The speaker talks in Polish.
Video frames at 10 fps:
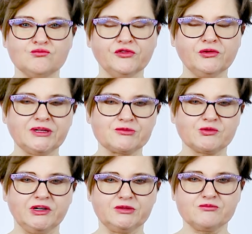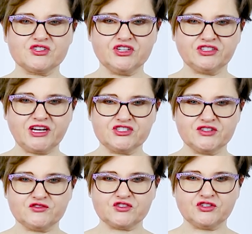Mówią na przykład brzydka
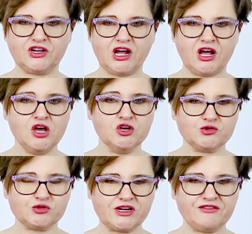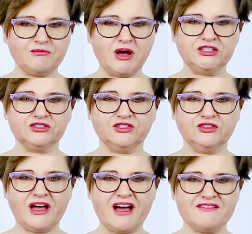dziewczynka, siusia w
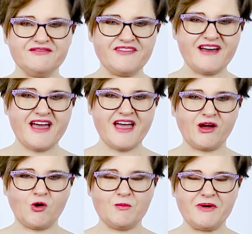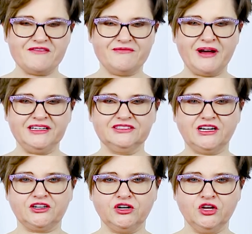majtki, a fe, kupa w
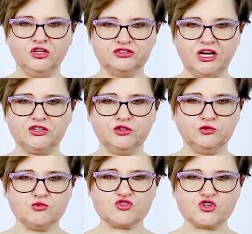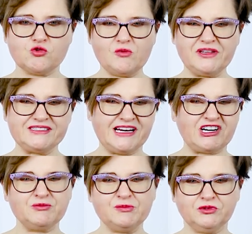majtkach. Taki duży chłopiec,
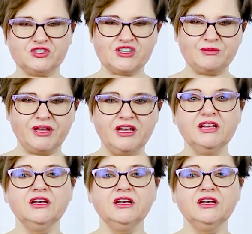a robi pod siebie.